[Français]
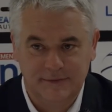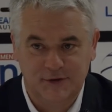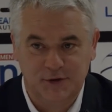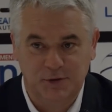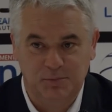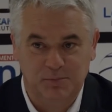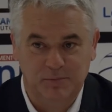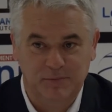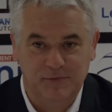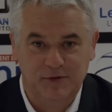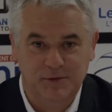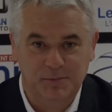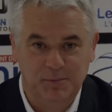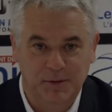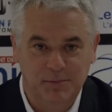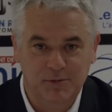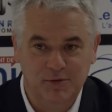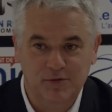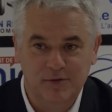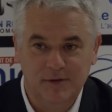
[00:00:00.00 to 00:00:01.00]
Je J'ai
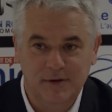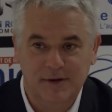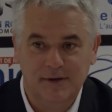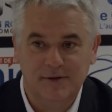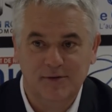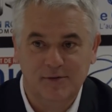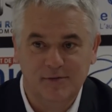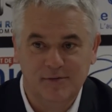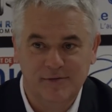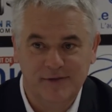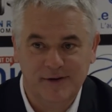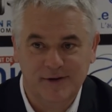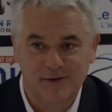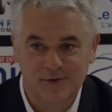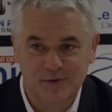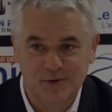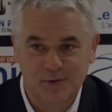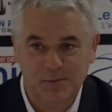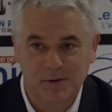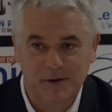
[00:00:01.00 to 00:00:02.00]
pas besoin d'être en
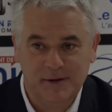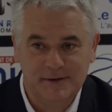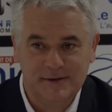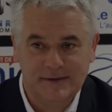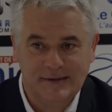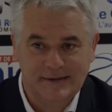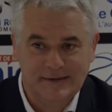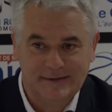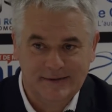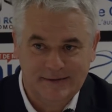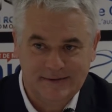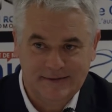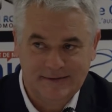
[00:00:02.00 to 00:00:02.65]
conférence de presse. Hein.